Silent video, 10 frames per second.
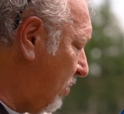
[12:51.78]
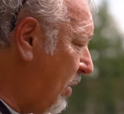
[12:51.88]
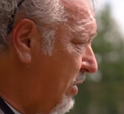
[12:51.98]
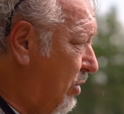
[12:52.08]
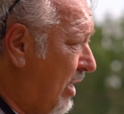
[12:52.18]
come
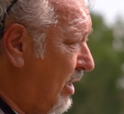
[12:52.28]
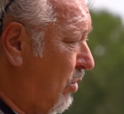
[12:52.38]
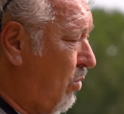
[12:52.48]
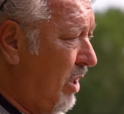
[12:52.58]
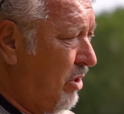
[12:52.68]
in questo
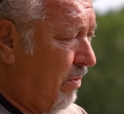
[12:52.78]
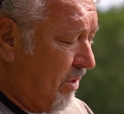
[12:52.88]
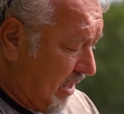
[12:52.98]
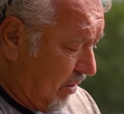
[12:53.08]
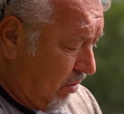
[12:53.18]
caso qui, sto
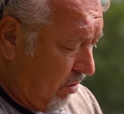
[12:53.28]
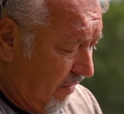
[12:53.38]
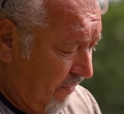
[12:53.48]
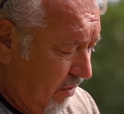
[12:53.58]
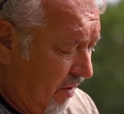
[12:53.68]
pescando con
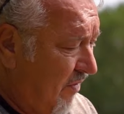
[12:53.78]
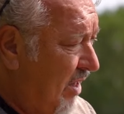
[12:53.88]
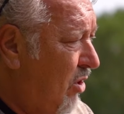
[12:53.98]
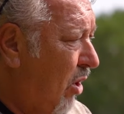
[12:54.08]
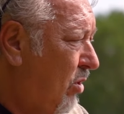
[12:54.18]
del filo del
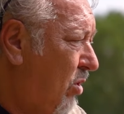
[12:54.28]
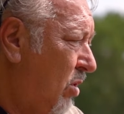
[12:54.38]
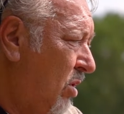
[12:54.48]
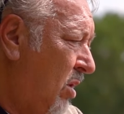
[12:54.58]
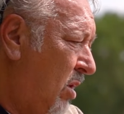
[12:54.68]

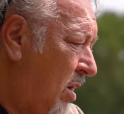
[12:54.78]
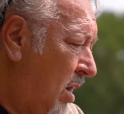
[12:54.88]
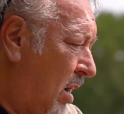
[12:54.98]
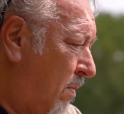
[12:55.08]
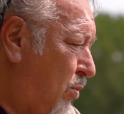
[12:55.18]
28
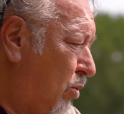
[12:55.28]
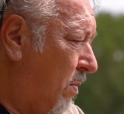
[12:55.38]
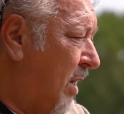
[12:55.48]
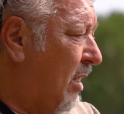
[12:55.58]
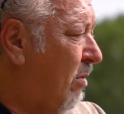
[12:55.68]

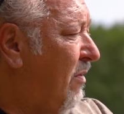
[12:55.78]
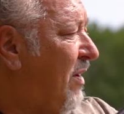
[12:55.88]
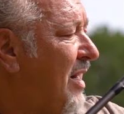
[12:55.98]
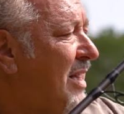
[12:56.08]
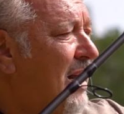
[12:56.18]
appunto perché dobbiamo
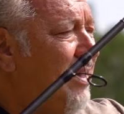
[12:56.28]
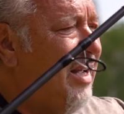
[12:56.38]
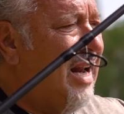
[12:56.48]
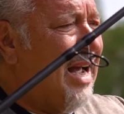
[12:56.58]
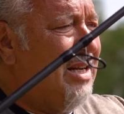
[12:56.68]
fare
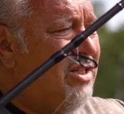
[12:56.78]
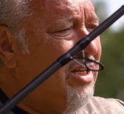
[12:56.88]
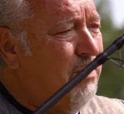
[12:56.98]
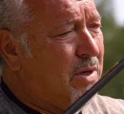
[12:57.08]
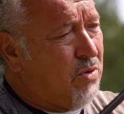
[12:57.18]
tanti
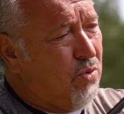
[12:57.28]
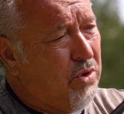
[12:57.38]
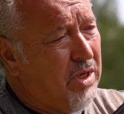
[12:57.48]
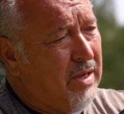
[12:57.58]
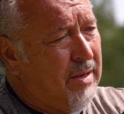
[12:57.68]
lanci per
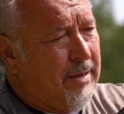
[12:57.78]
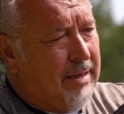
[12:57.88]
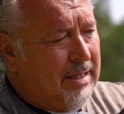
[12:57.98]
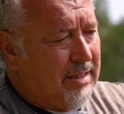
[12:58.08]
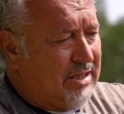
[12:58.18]
cui
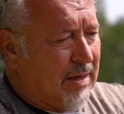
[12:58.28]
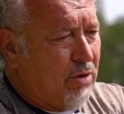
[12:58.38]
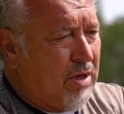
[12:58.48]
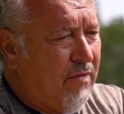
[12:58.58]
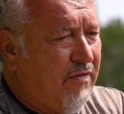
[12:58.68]

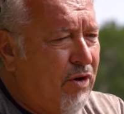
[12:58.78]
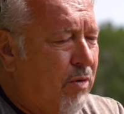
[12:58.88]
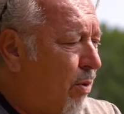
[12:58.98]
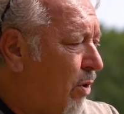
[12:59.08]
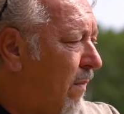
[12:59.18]
diciamo che un filo
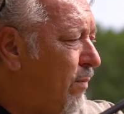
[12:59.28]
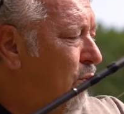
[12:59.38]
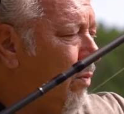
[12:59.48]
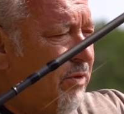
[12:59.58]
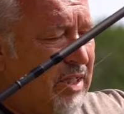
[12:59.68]
un pochino
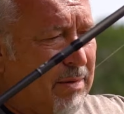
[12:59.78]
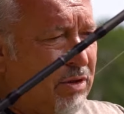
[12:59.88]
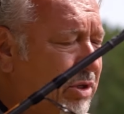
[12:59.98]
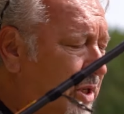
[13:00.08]
più di diametro